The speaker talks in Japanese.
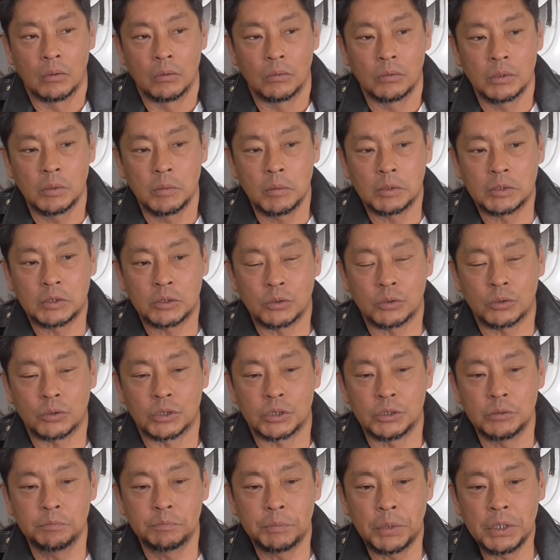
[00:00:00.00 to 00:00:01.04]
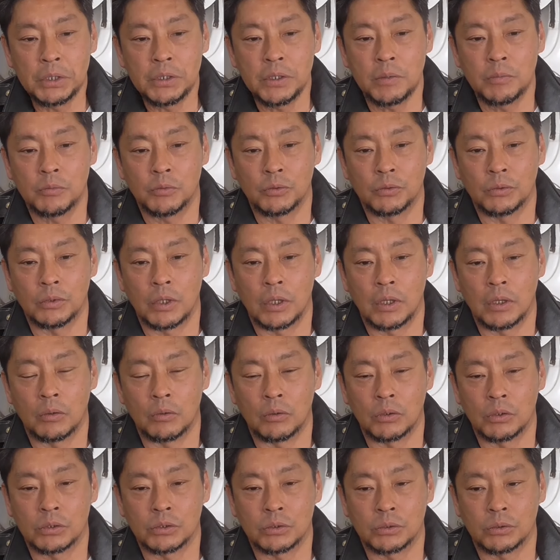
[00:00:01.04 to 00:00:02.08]
俺はちょっと心配だもんで
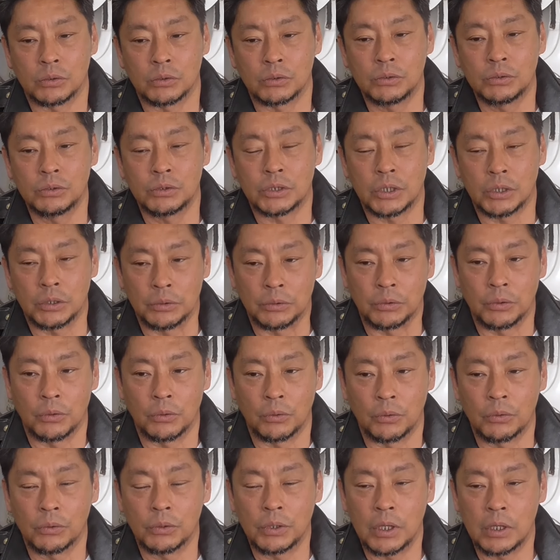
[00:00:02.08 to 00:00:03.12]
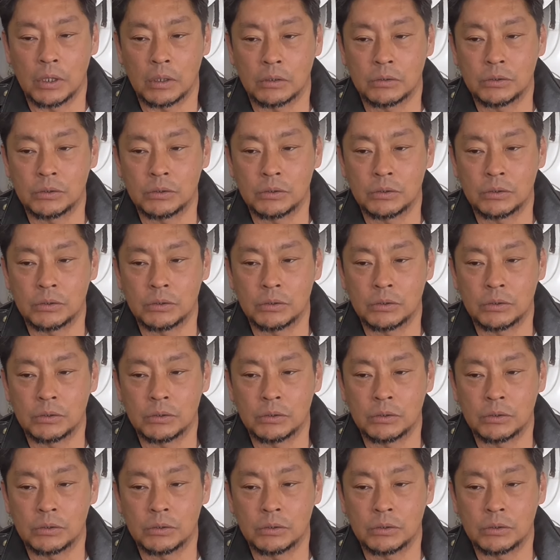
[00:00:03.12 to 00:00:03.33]
俺ちょっとくーちゃんの横で